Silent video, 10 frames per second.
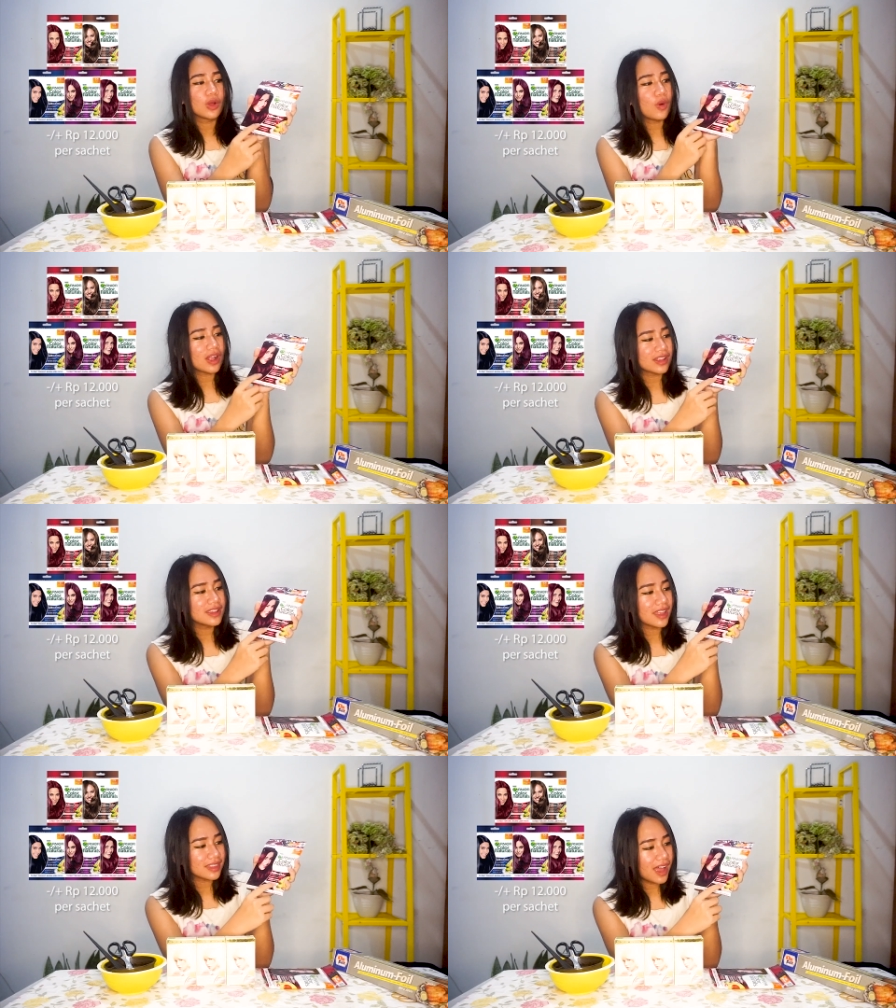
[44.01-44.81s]
warna
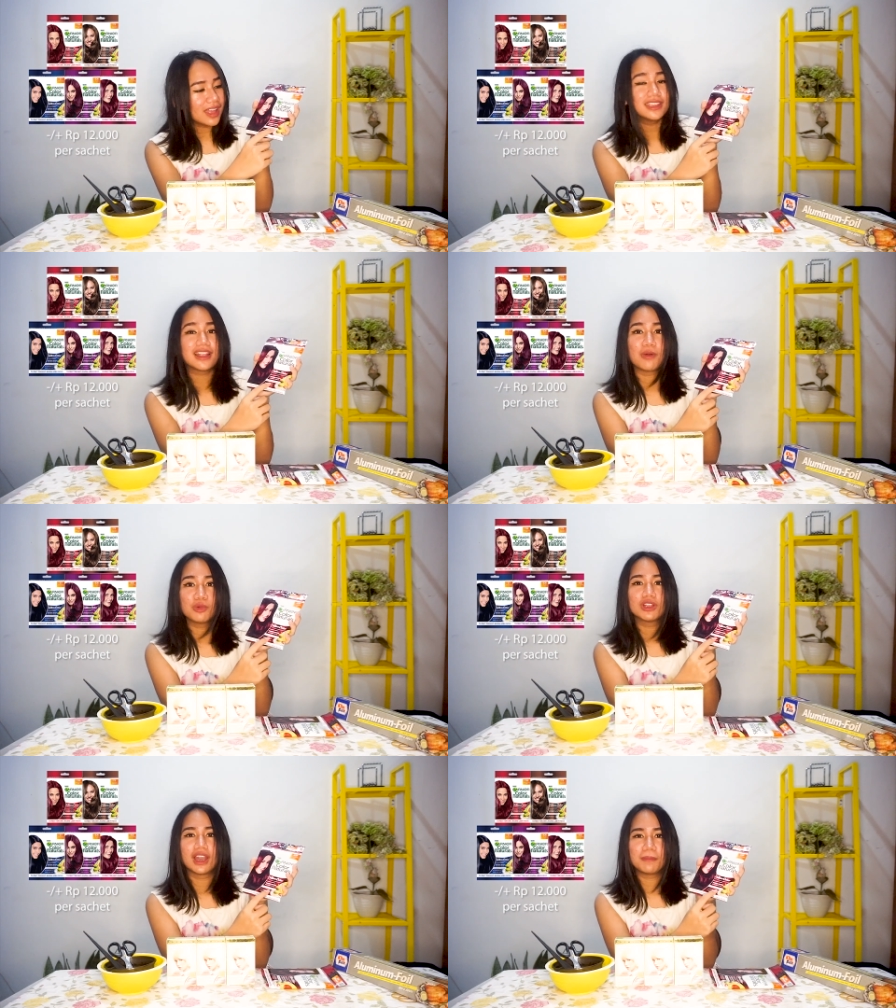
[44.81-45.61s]
nyata di
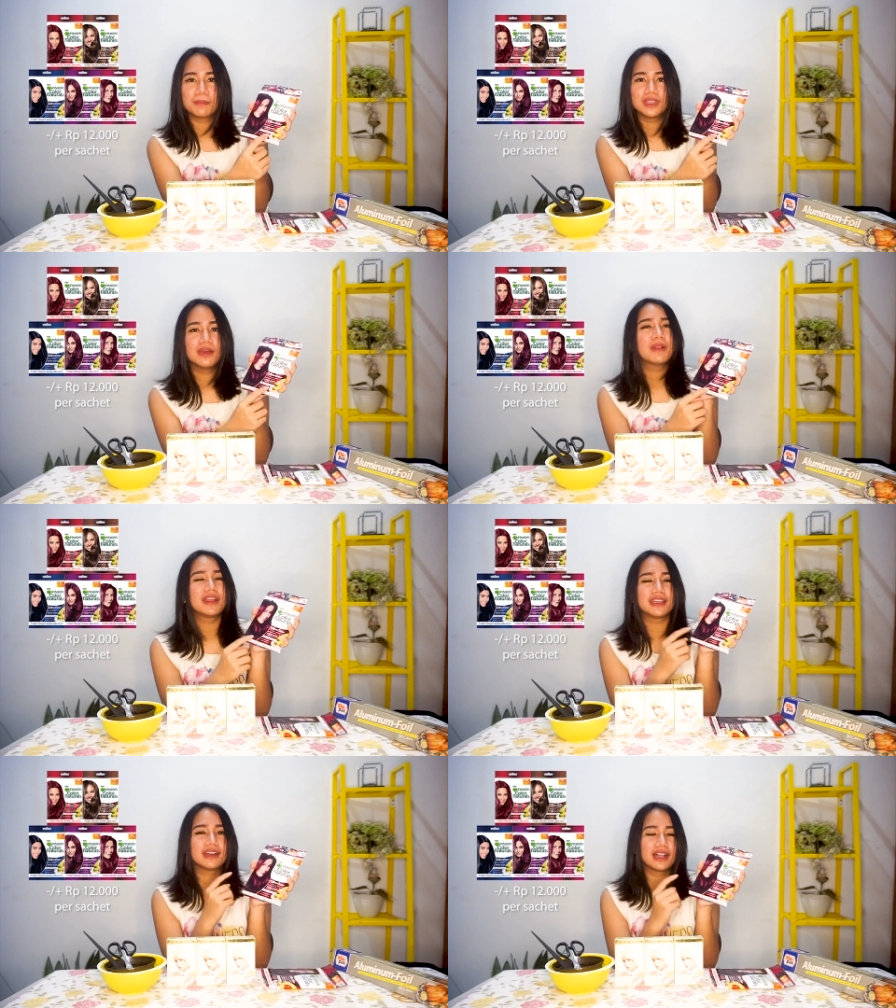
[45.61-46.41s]
rambut gelap dia
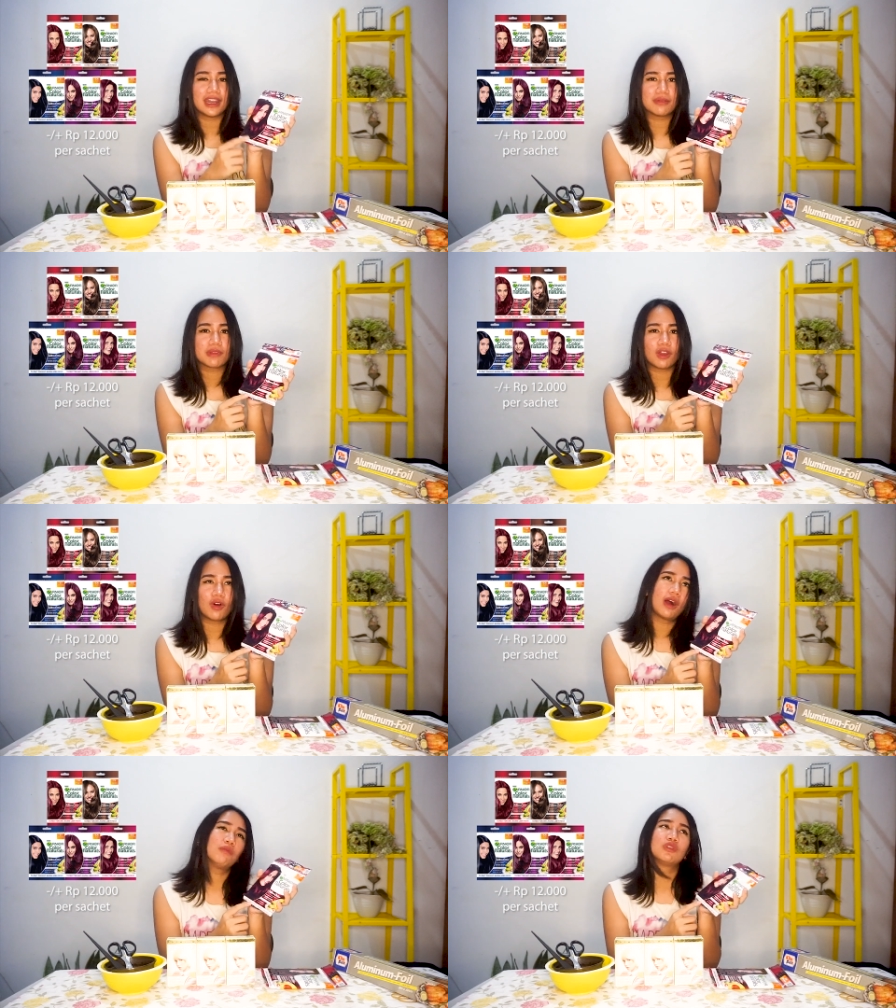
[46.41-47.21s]
berani ngeklaim kalau
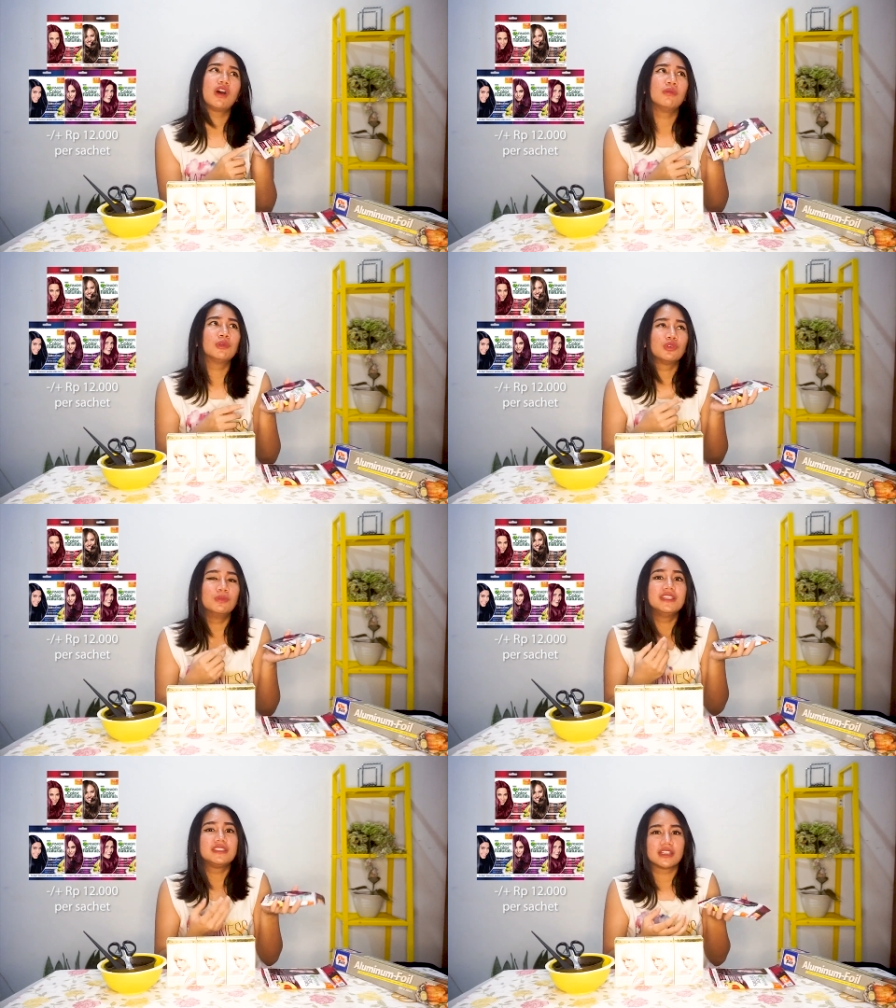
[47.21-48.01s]
kamu tuh gak butuh
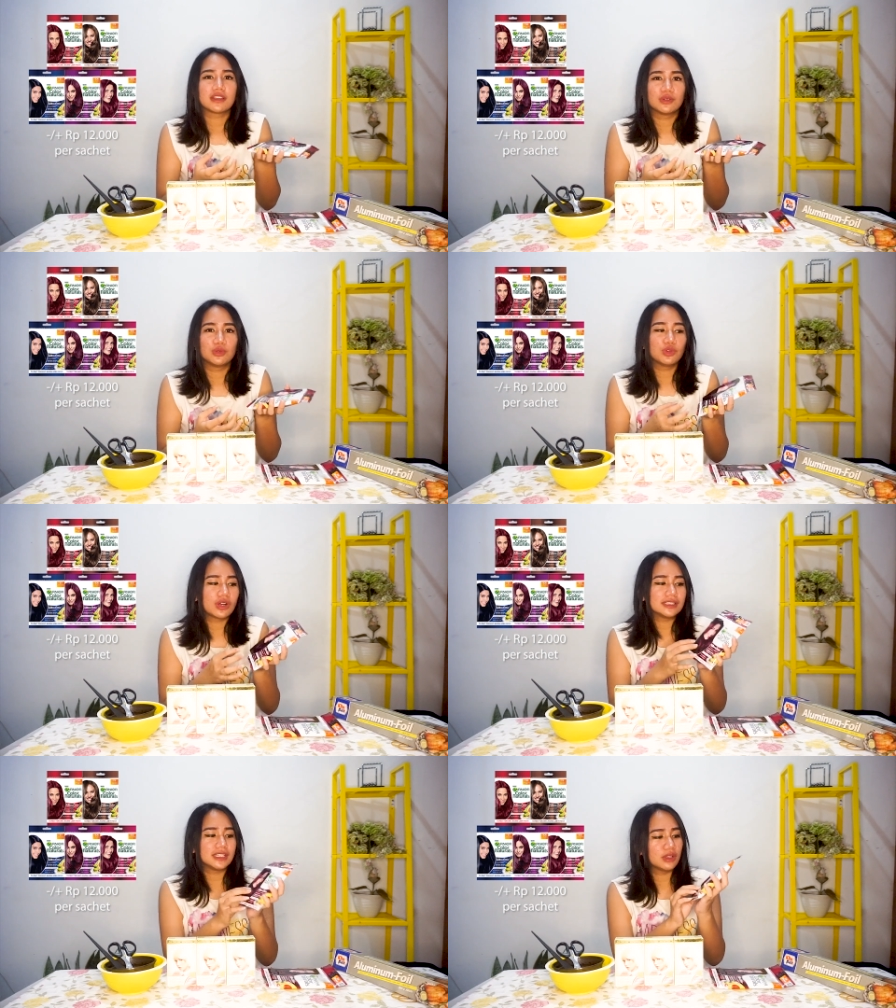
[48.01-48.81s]
bleaching untuk
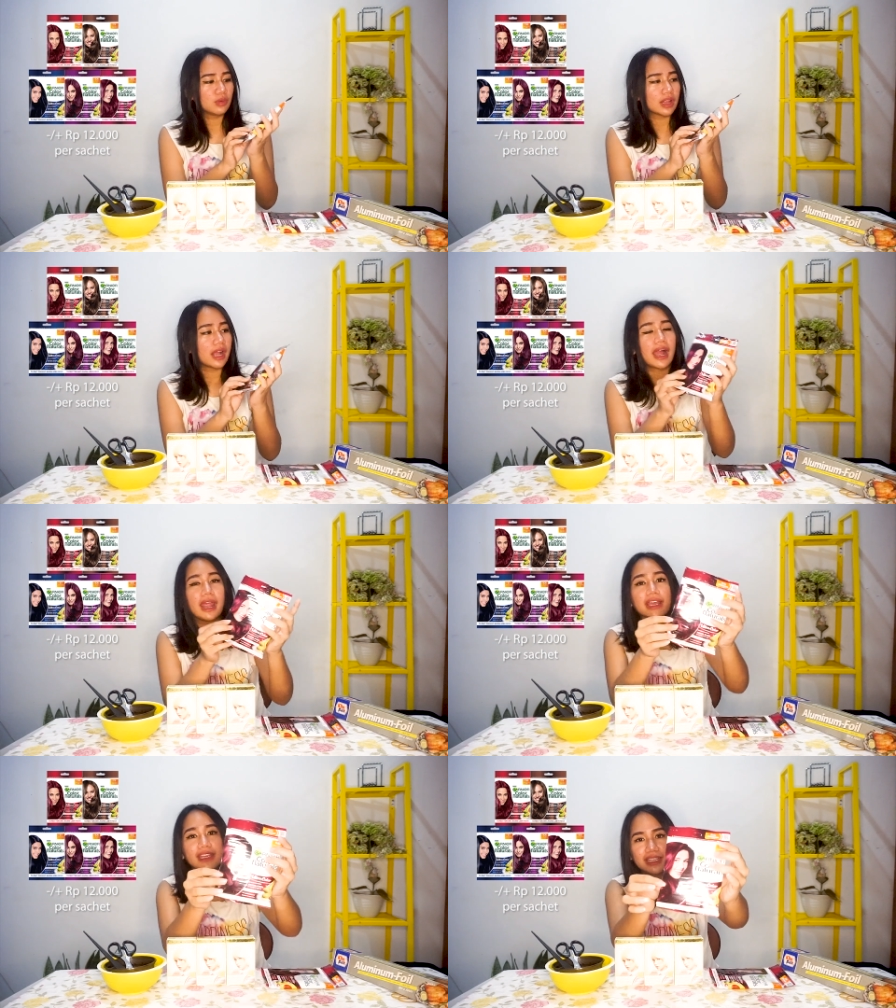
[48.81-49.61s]
ngasilin warna
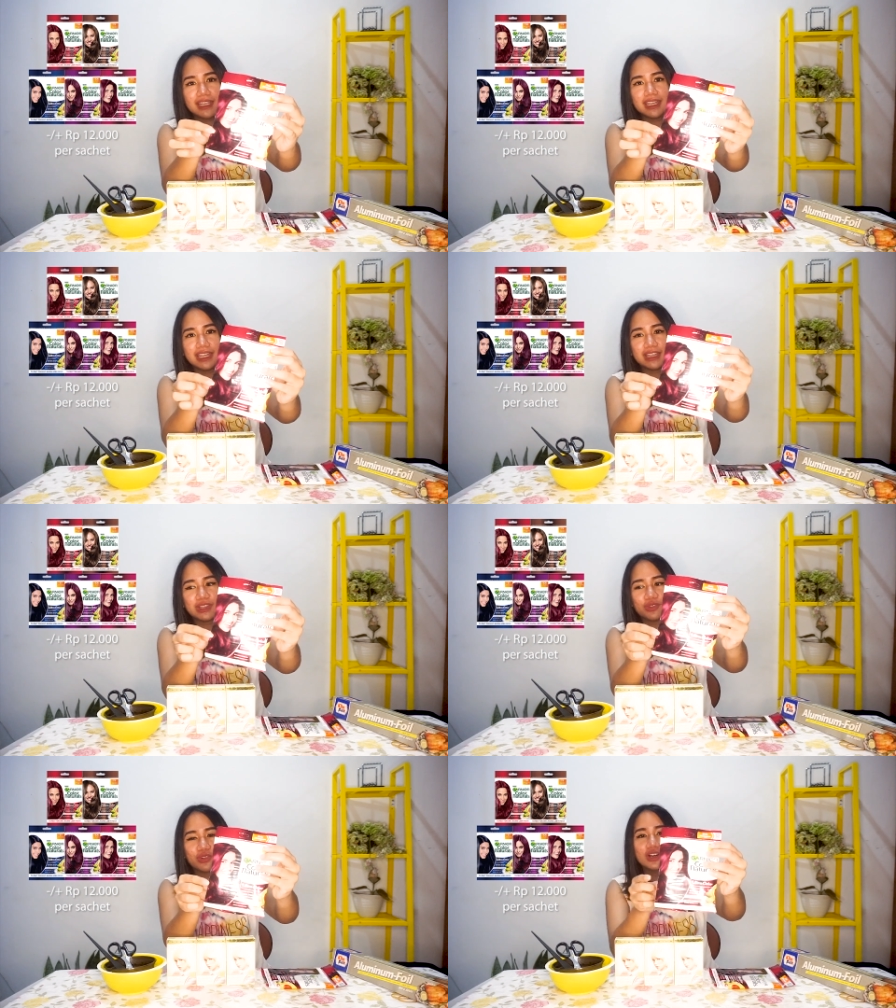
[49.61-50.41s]
kayak gini
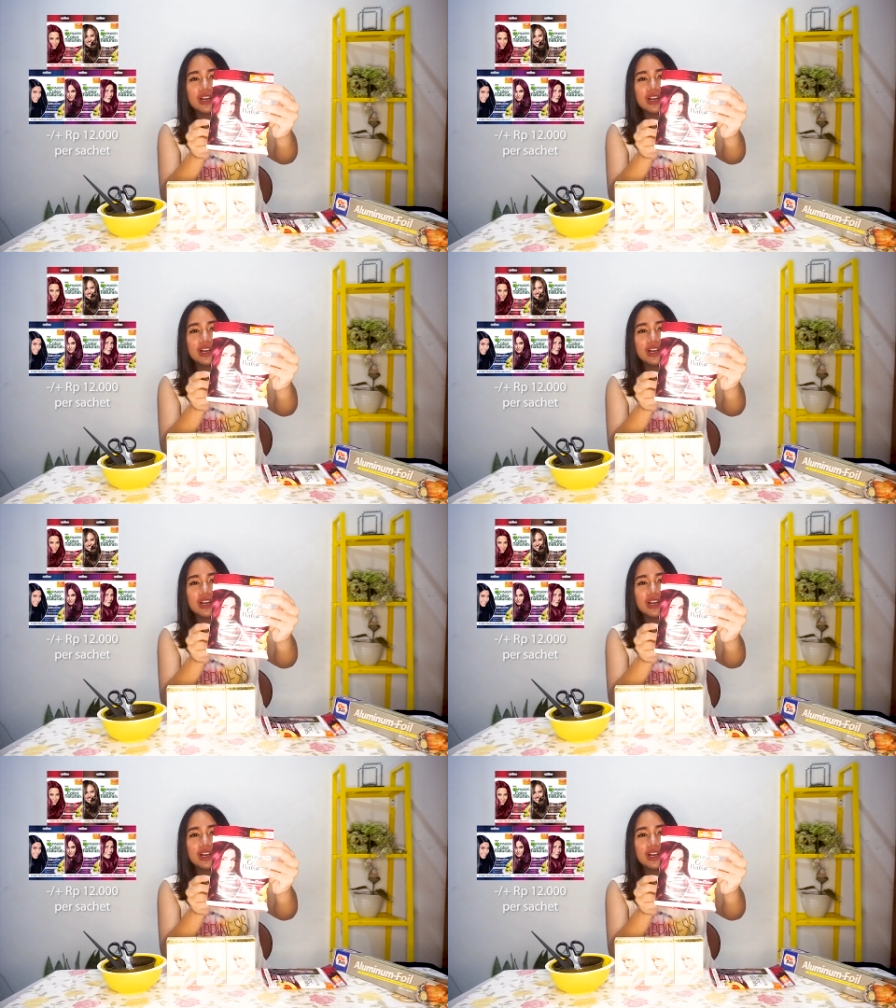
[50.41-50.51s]
gitu